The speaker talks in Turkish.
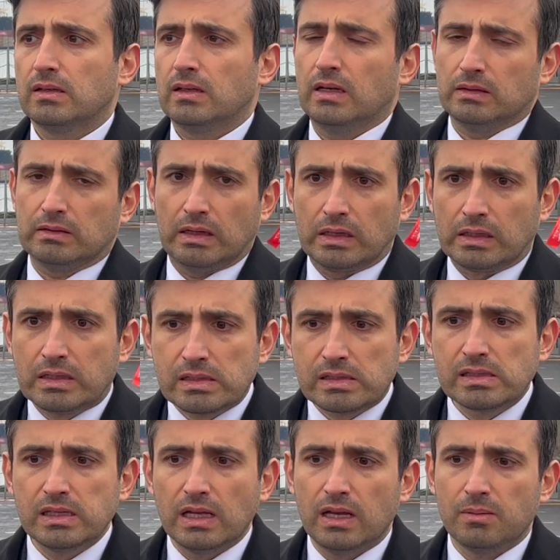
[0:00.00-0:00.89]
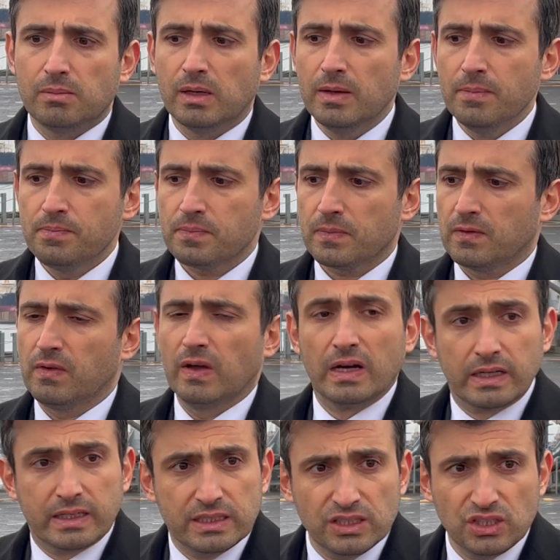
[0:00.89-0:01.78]
Hatta Kızıl Elma ve
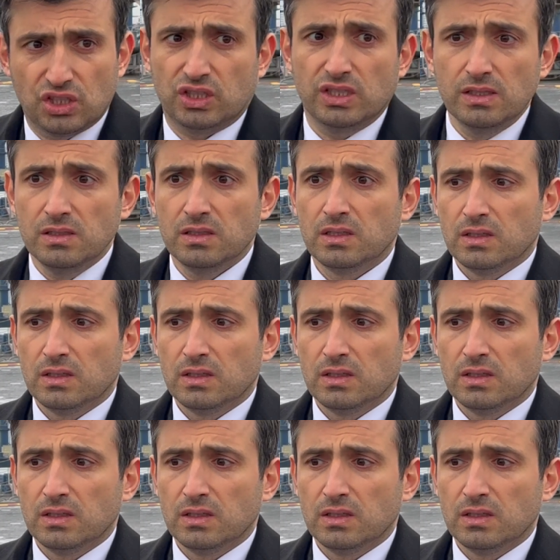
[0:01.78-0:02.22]
Akıncı e,